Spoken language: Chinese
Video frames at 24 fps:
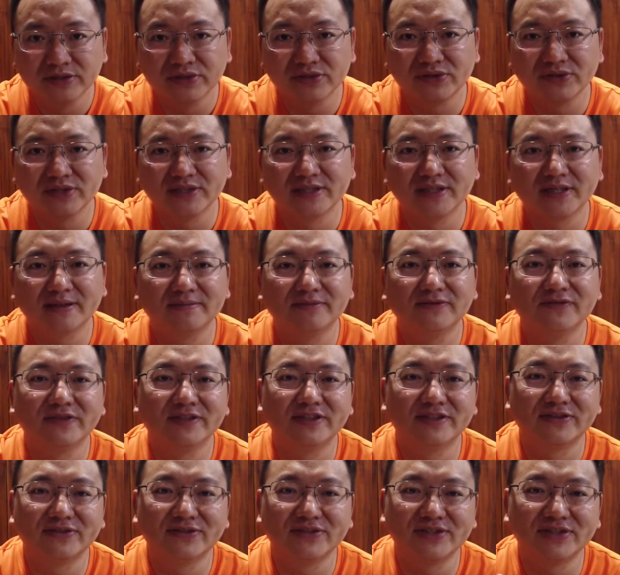所以大部
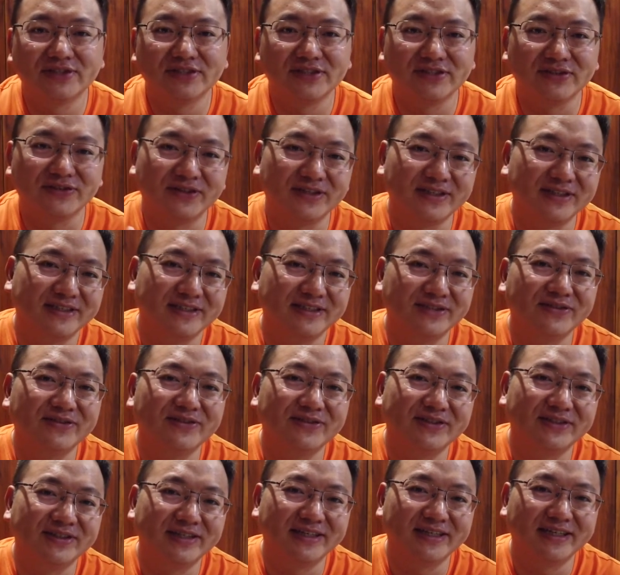分都是喜欢
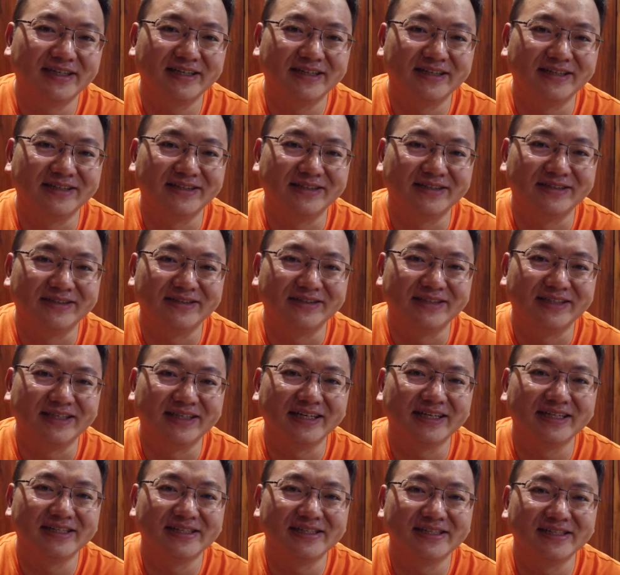用嗯
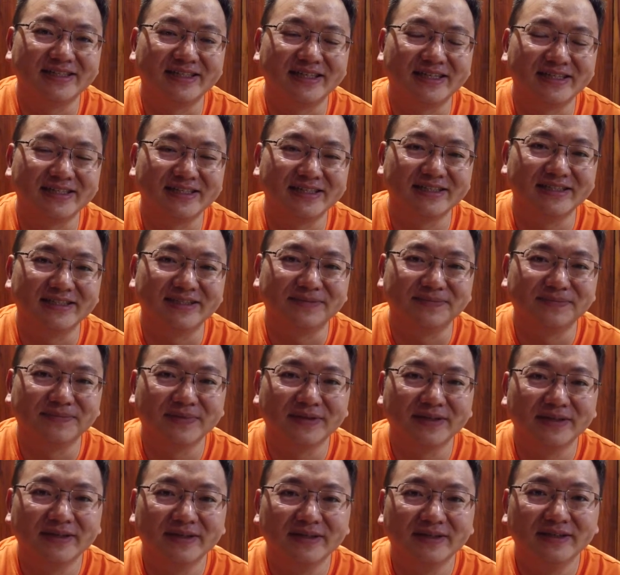黑色还是。
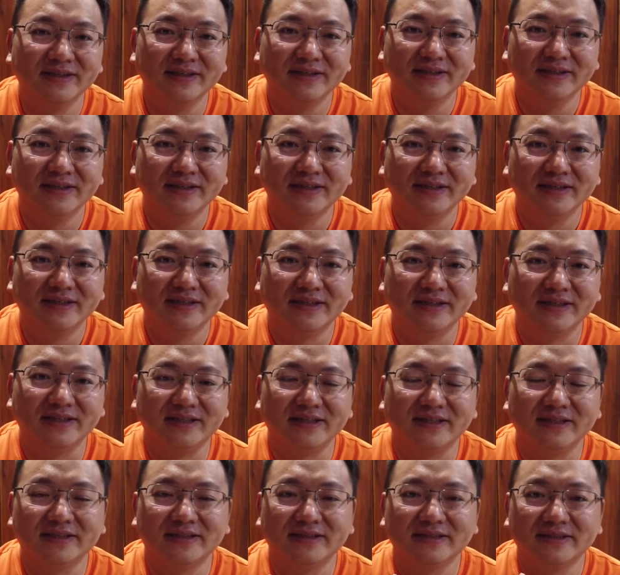
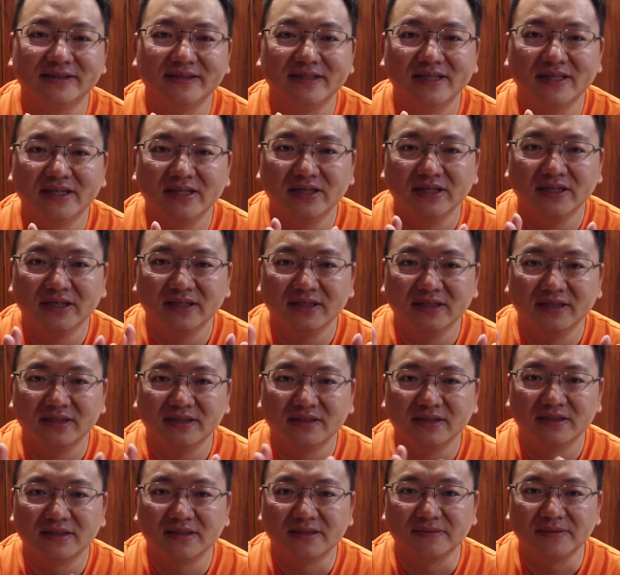嗯，
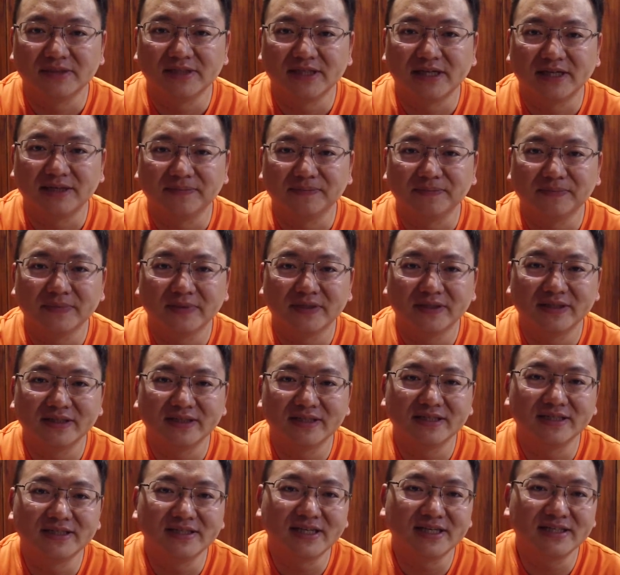怎么讲？那
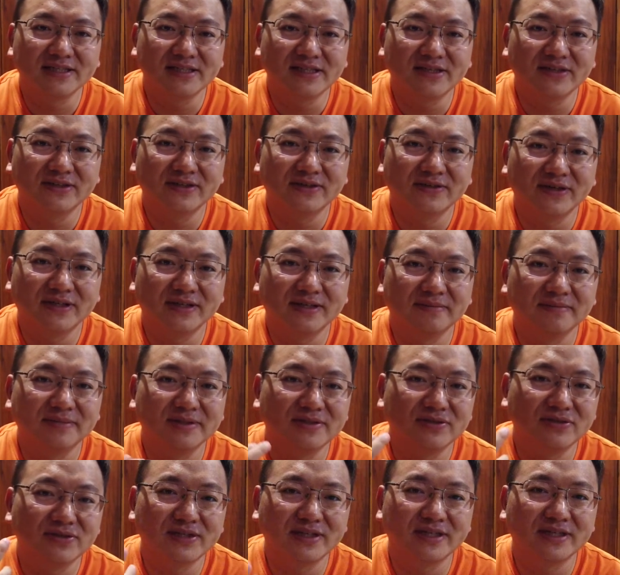个降噪的话，他
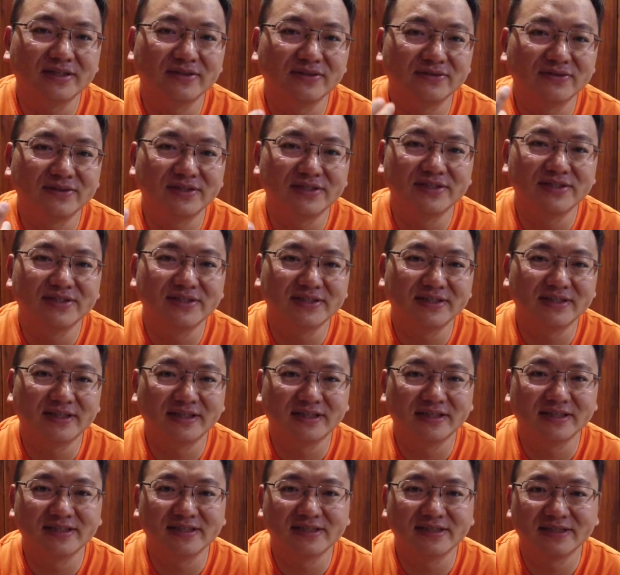们虽然很多人试
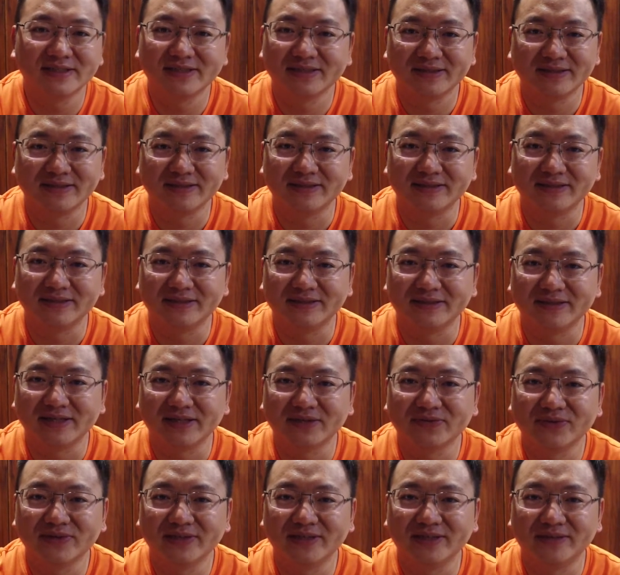了，但是
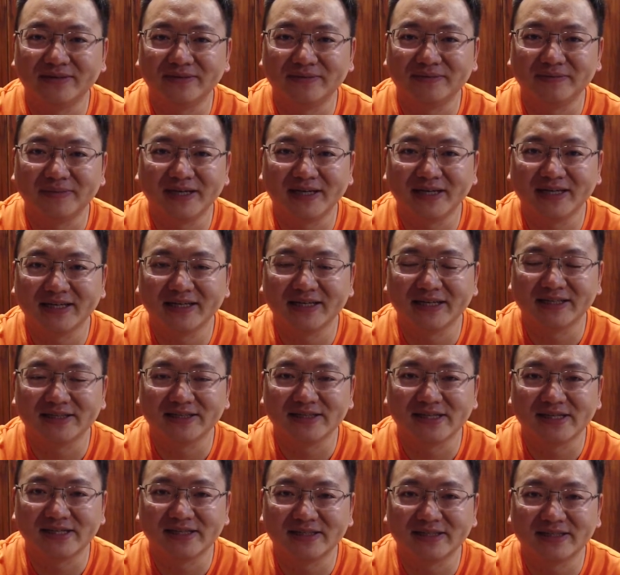太贵了。我卖两
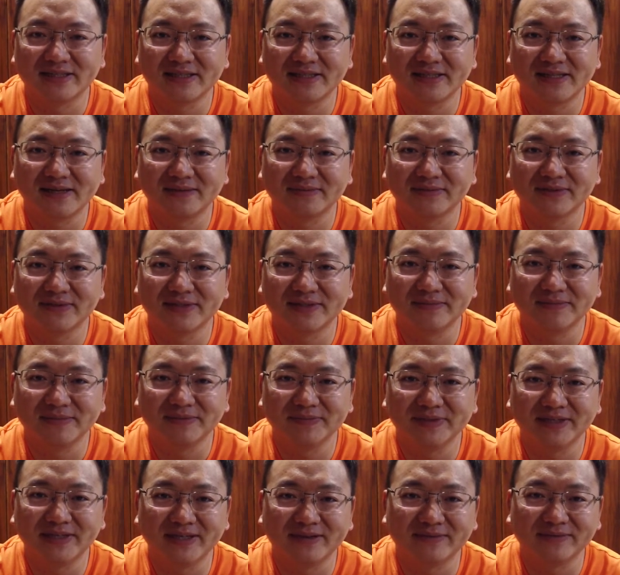千，差不多人
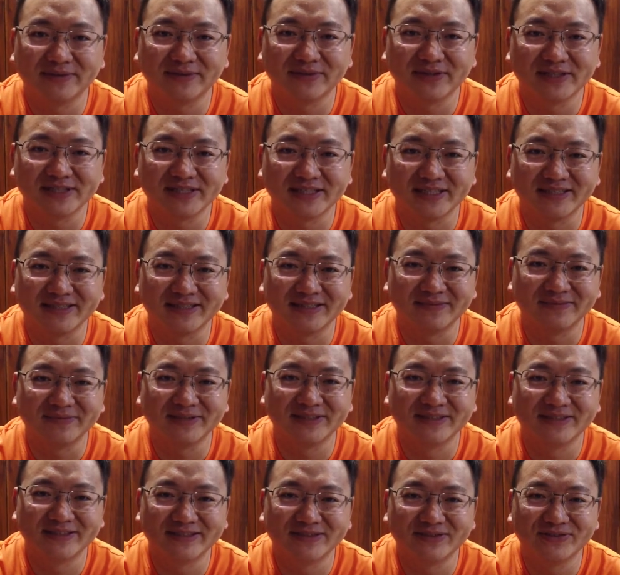民币两百块钱，他
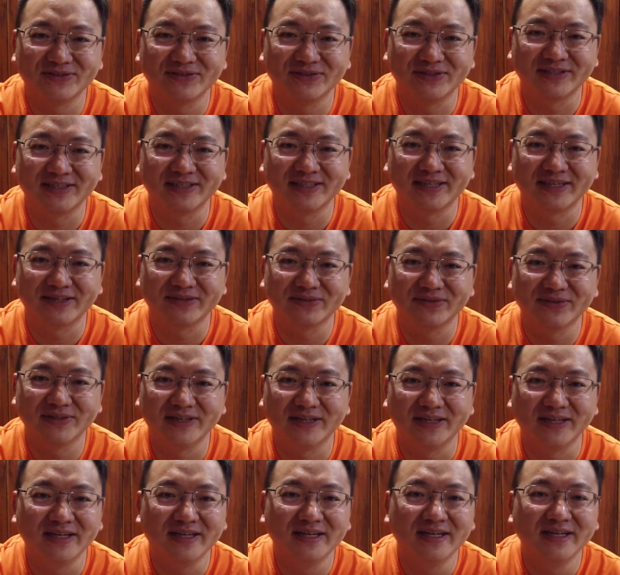们都觉得太贵
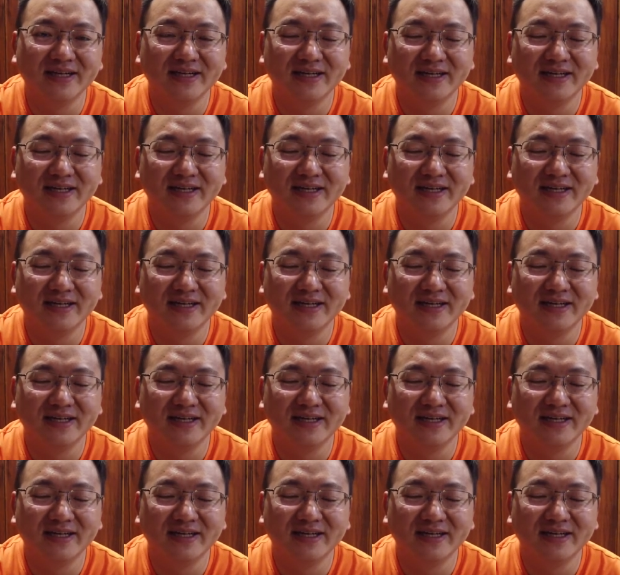了。